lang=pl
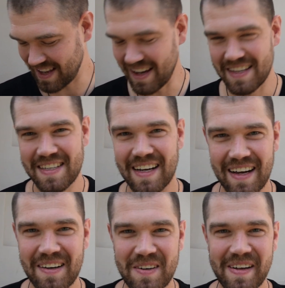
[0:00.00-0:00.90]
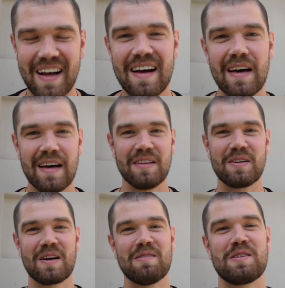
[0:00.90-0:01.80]
to jest taka kurka
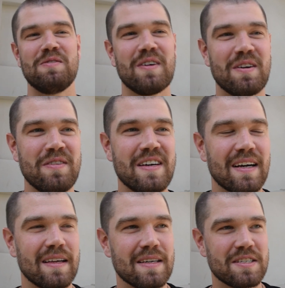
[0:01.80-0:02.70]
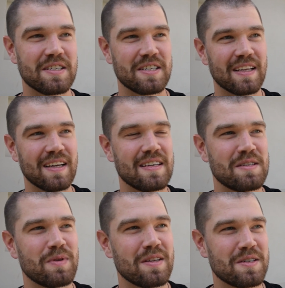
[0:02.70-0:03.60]
duchowość wojownika, nie? Że szatan
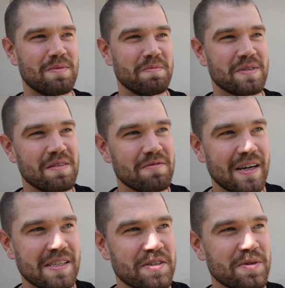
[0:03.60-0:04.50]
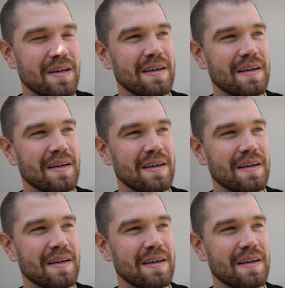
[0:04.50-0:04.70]
jest po to, żebym z nim walczył.